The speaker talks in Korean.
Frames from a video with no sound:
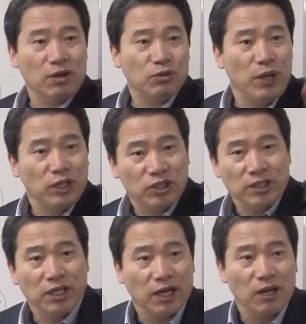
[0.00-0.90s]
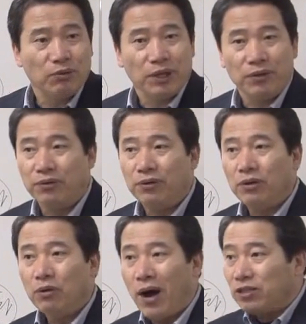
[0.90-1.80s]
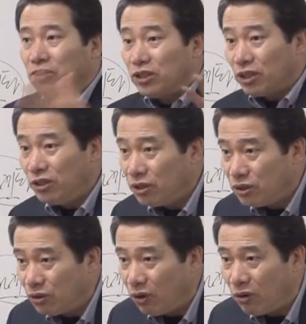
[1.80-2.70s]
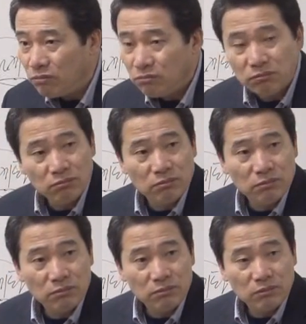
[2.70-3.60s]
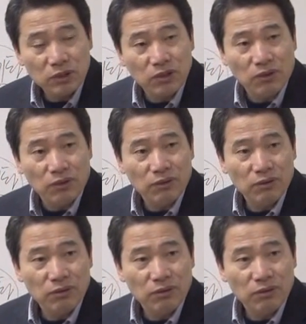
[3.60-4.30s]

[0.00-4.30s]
하고 왜 제사장이 가라고 그래요? 확증시키는 거지요. 그죠?